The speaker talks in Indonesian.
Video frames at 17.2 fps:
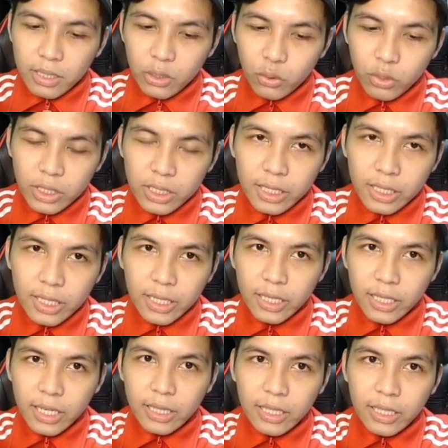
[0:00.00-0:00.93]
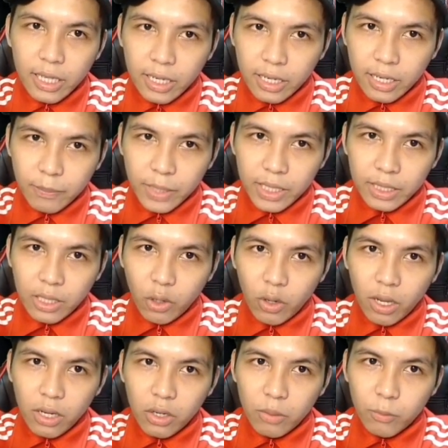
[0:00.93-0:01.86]
U Dictionary nanti dia akan bagi
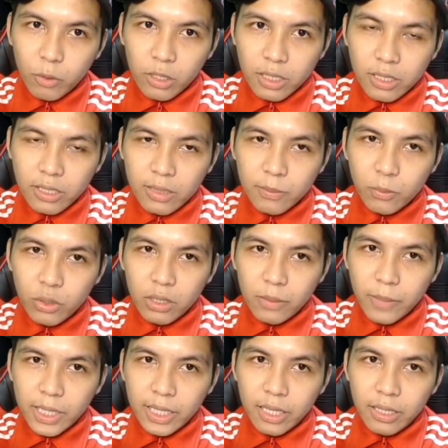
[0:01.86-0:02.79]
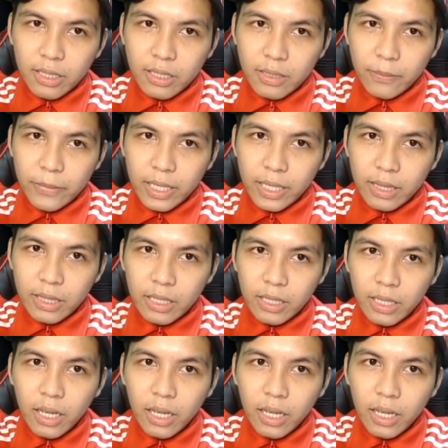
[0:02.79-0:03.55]
tahulah nomor tersebut di bagian ini enam